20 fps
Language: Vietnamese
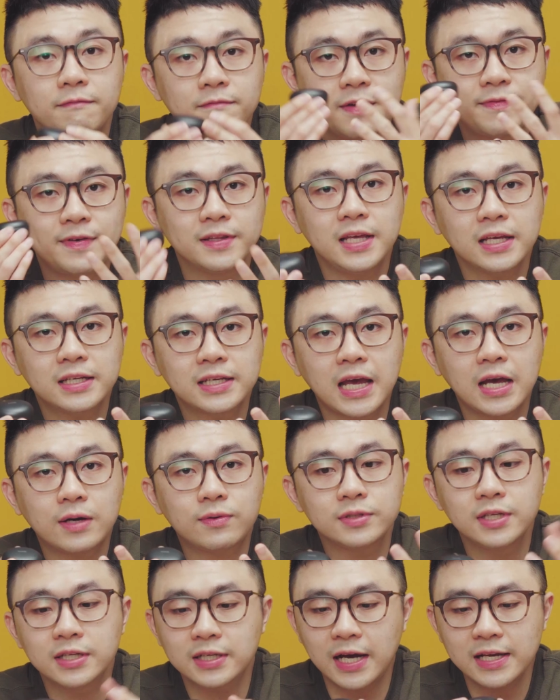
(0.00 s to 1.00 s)
về phần thiết kế
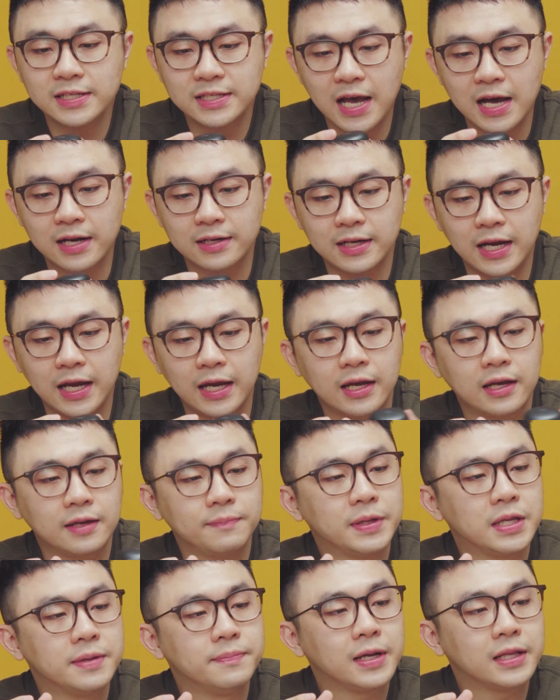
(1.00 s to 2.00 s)
của những cây sạc
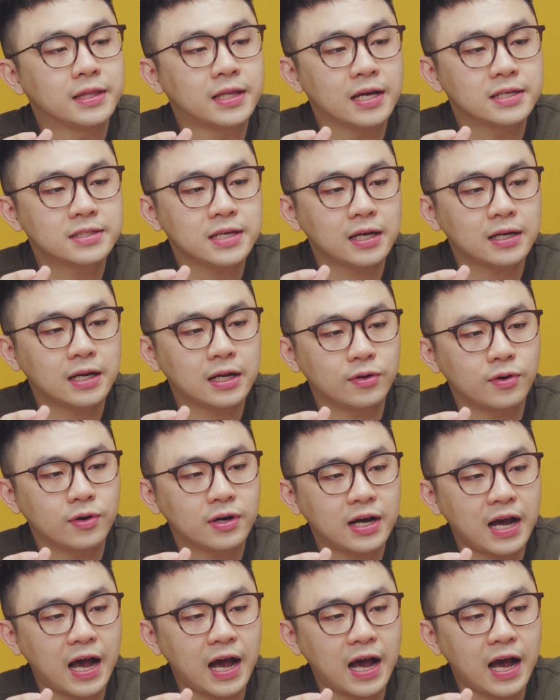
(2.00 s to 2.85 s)
này thì mình thấy rằng là nó